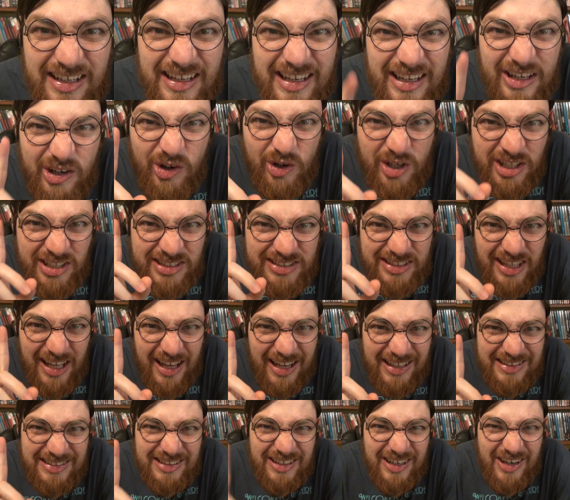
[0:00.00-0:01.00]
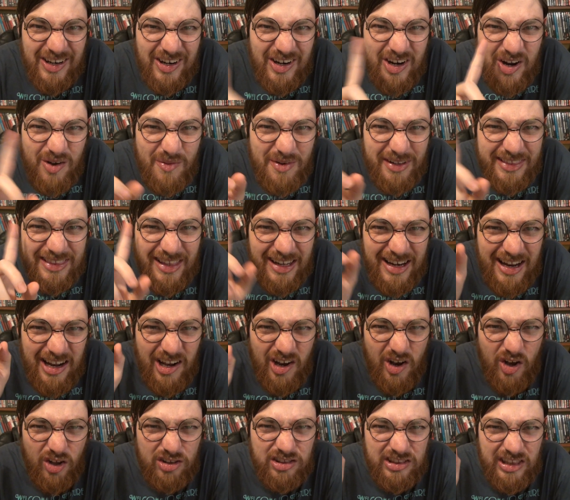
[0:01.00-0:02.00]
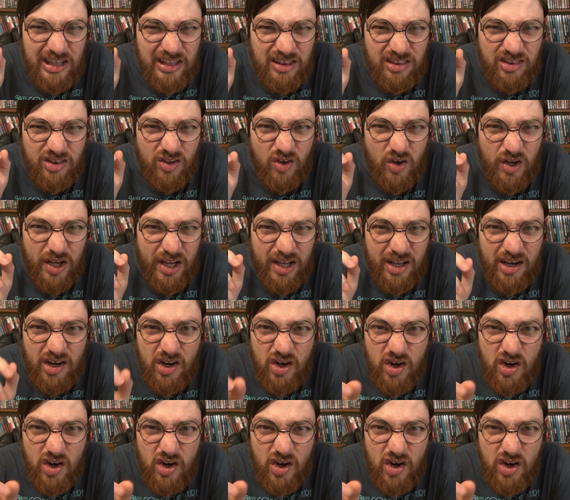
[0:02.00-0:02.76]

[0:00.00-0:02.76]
Guionistas, no me tenéis contento, ¿eh?